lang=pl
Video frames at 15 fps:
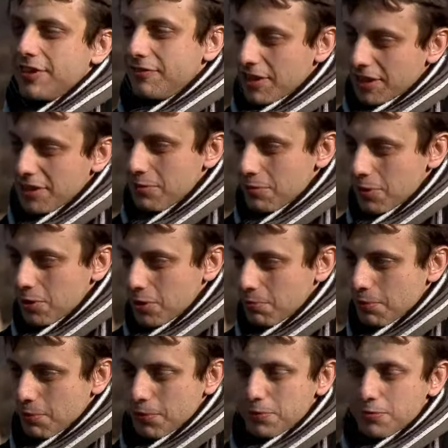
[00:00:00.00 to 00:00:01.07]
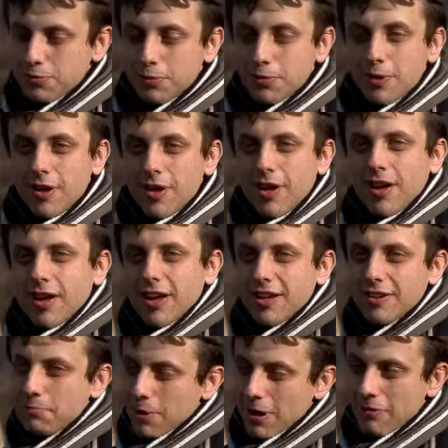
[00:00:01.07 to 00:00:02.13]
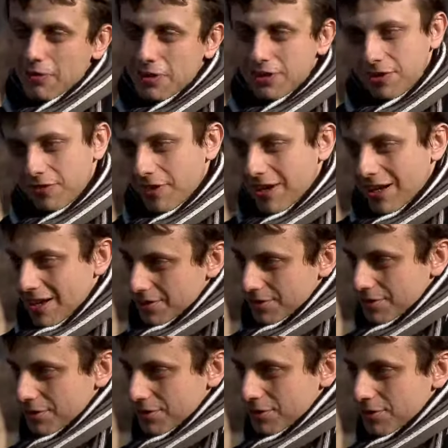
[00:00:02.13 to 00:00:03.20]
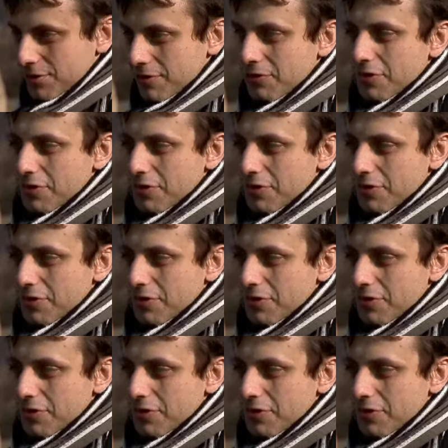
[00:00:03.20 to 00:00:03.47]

w jednym roku po prostu e, porawili się w galii artystycznej.